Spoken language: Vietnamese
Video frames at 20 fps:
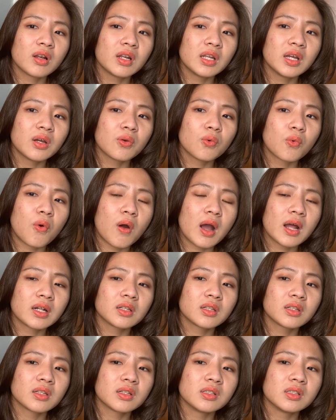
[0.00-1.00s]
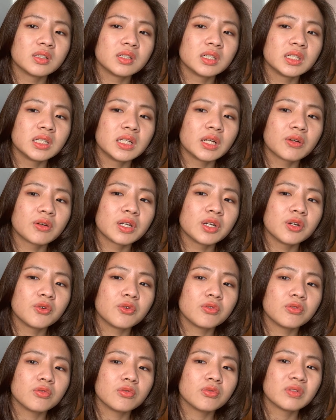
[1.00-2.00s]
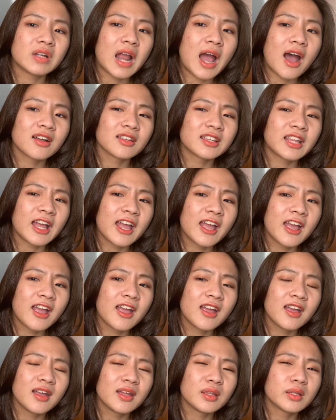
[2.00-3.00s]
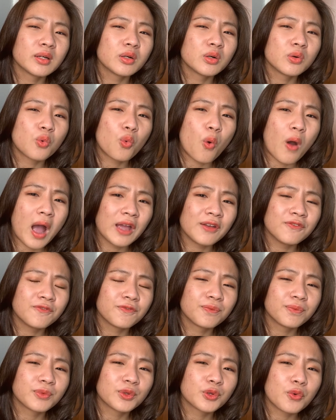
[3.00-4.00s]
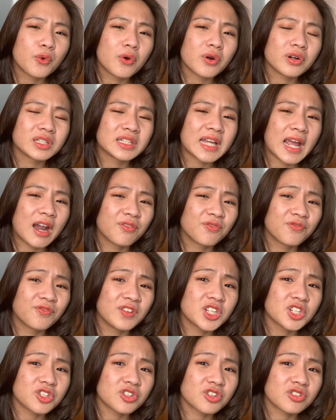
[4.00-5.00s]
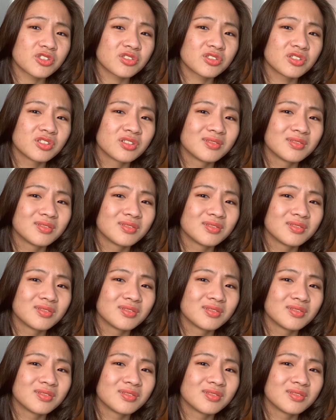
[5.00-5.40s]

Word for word: liên quan tới theo kiểu đao thê The Wife của charles Fisher